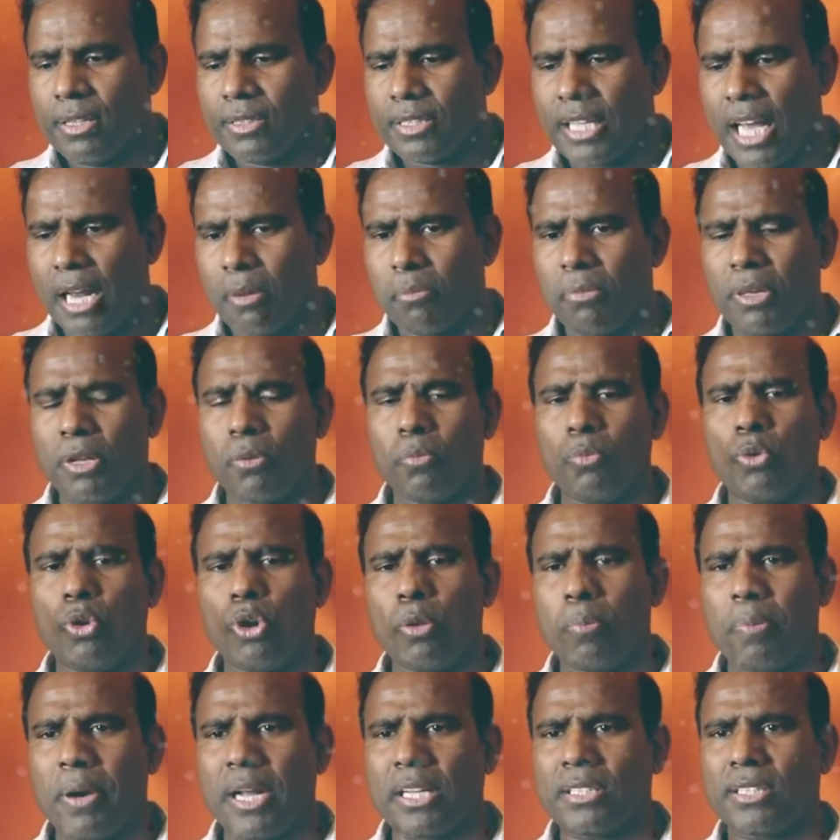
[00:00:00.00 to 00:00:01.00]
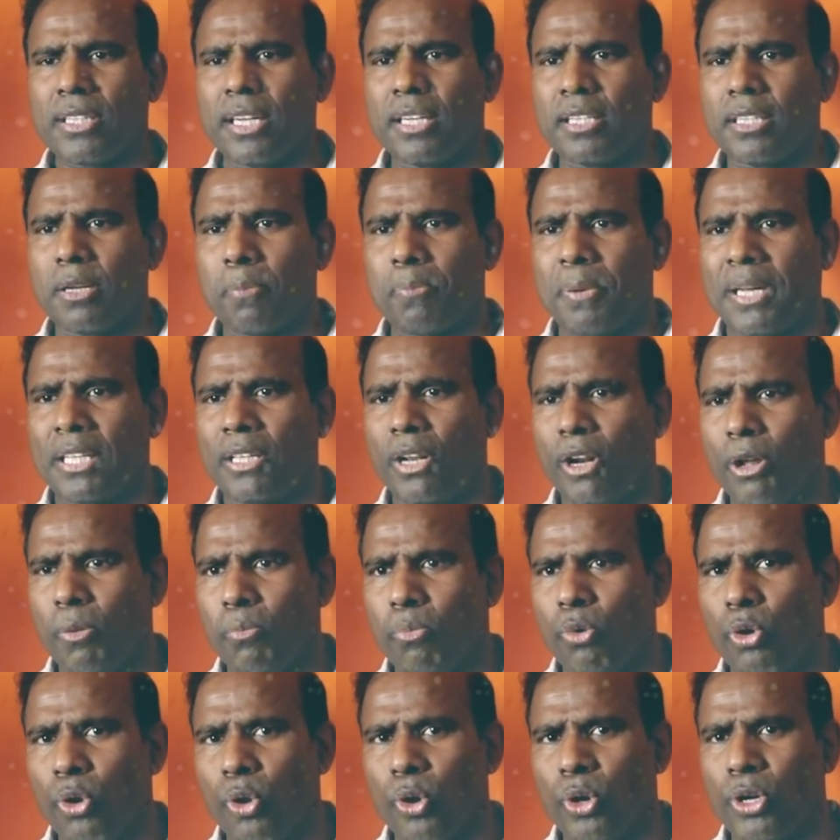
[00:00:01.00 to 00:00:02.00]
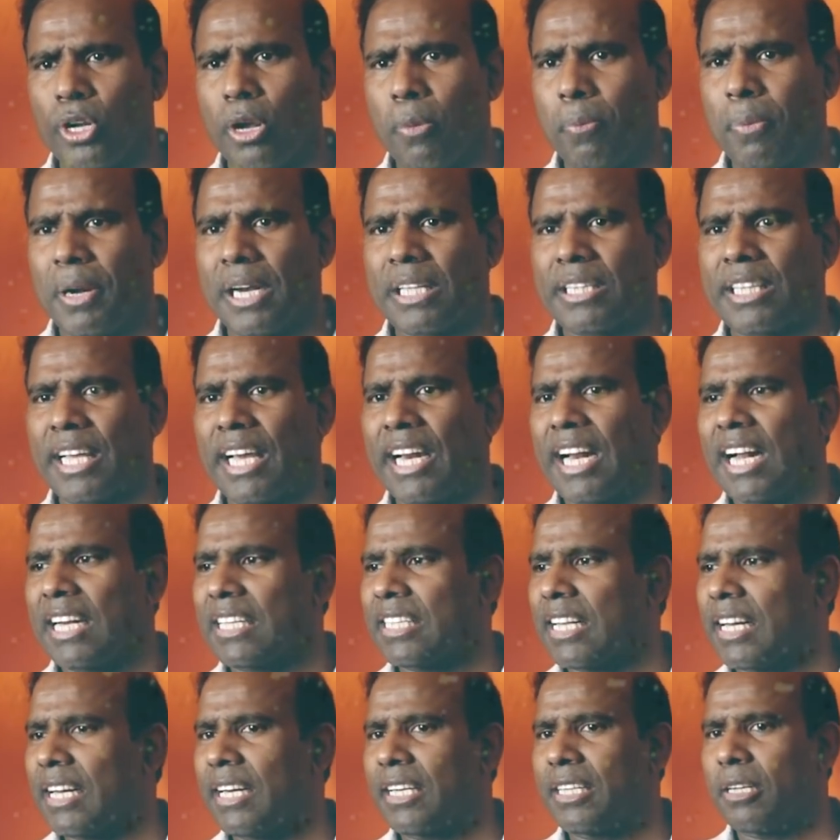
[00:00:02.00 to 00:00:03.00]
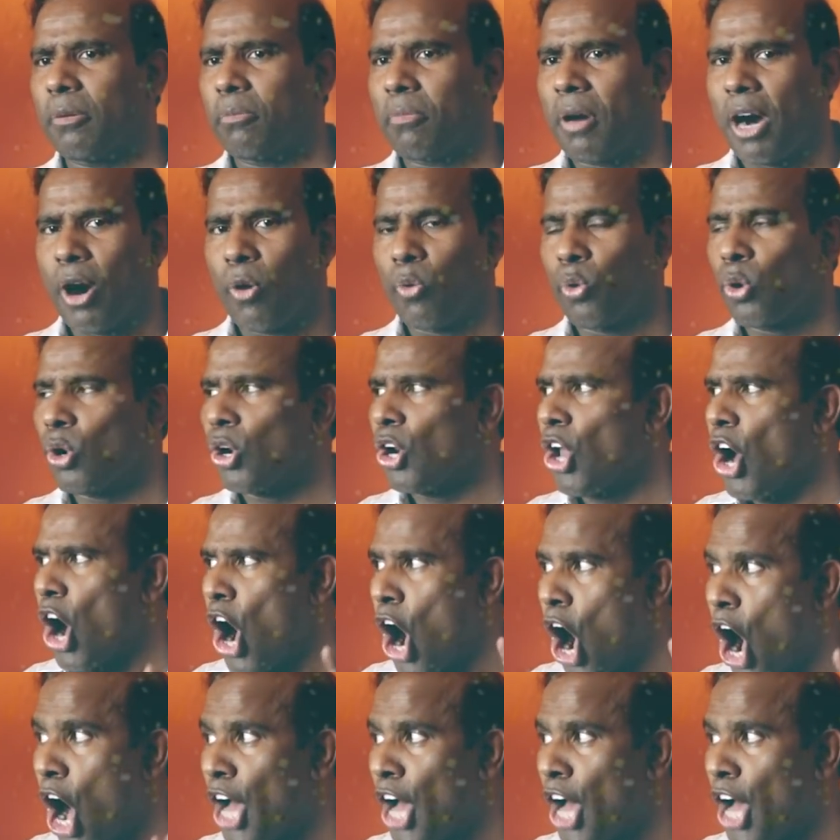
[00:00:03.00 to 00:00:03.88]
సార్ మీరు మూడు పర్సెంట్ పదిలో మూడు ఓట్లు పడతాయని అంటారేంటి మా ఊర్లో